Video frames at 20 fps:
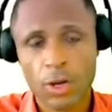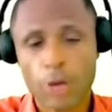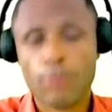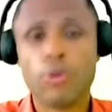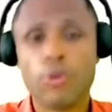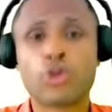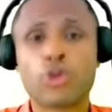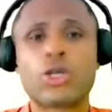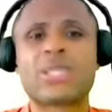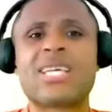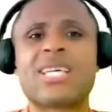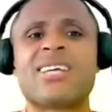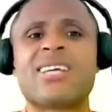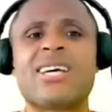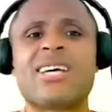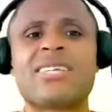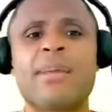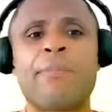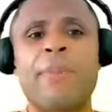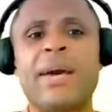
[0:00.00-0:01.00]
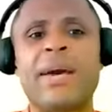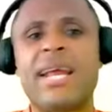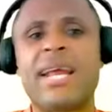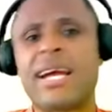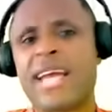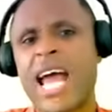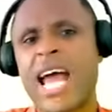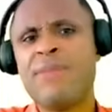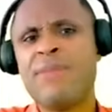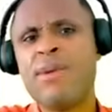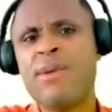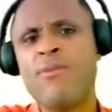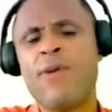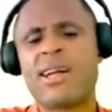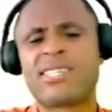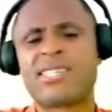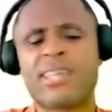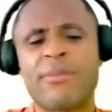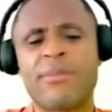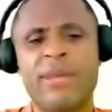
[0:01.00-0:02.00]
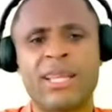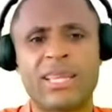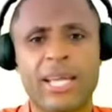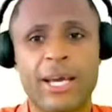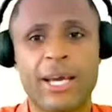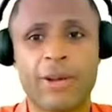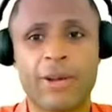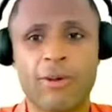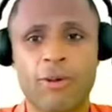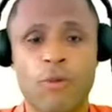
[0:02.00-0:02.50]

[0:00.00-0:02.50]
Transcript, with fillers: Muchos se desesperan y ahí mismo en el cementerio,